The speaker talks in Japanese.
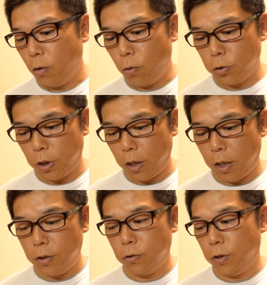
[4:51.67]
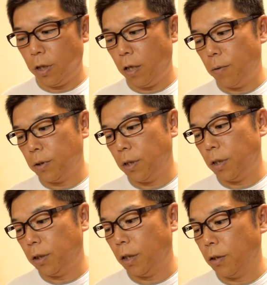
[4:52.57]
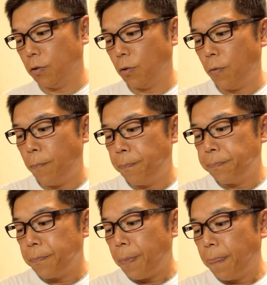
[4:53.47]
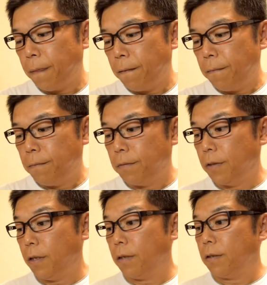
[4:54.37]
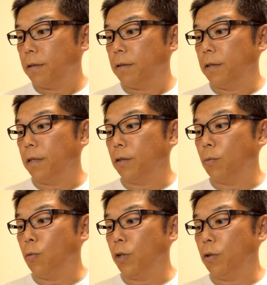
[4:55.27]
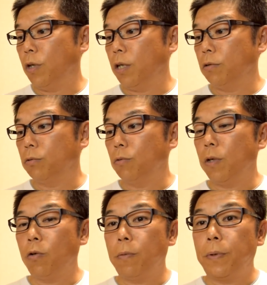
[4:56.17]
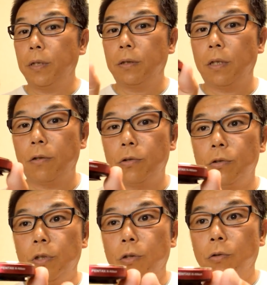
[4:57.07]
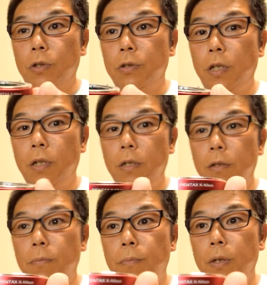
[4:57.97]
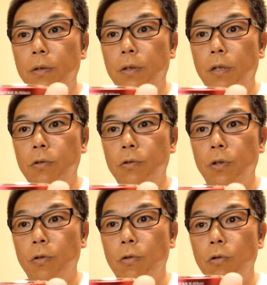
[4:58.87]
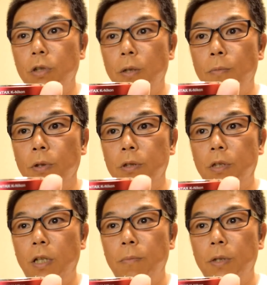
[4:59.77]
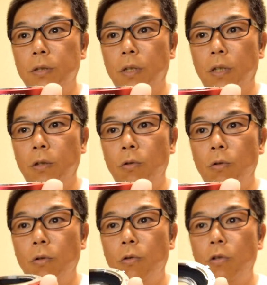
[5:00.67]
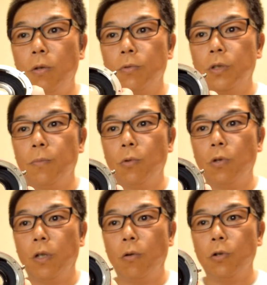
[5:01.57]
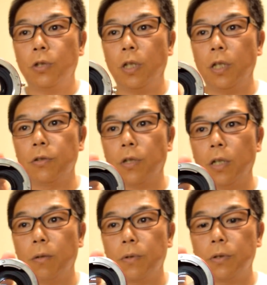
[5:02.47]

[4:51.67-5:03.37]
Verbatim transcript: 補正レンズに悩まされてきたんですよ。で、えっ、ー、と、もう一個あるのはこれペンタックスニコンですね。ペンタックスニコン、こんなんも私買いましたけど、これも全部これ補正レンズが入ってま